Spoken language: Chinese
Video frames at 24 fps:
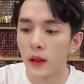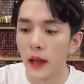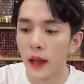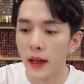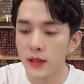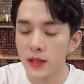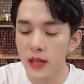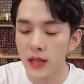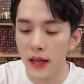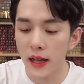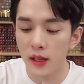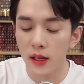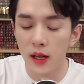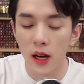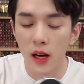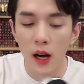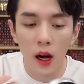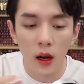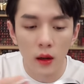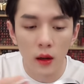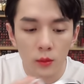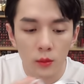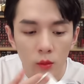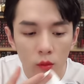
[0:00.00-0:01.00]
来下一
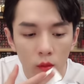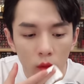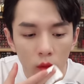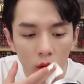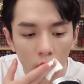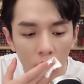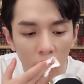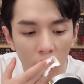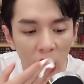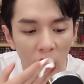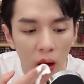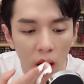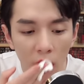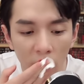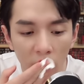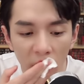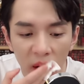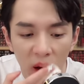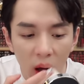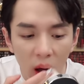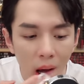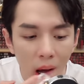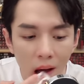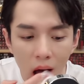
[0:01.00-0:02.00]
个，
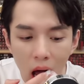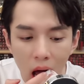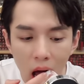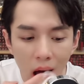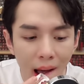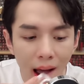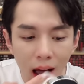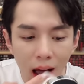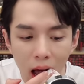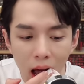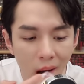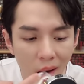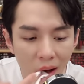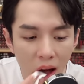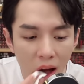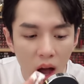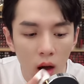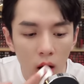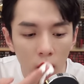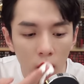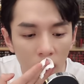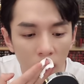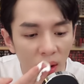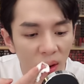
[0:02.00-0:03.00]
下一个。
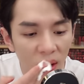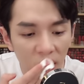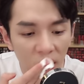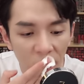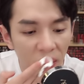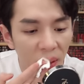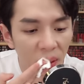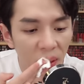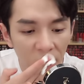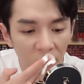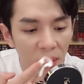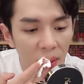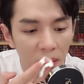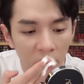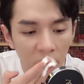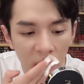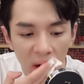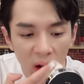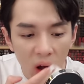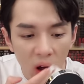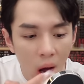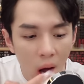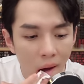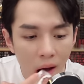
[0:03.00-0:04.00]
我跟你
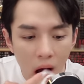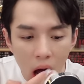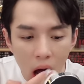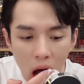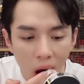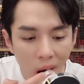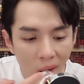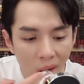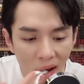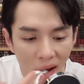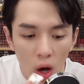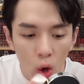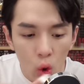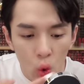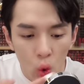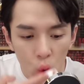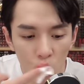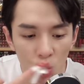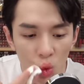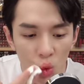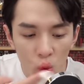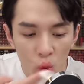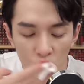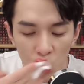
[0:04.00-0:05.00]
讲，还有一，你是
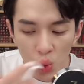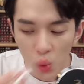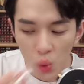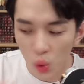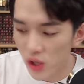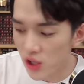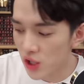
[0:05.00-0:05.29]
这只好不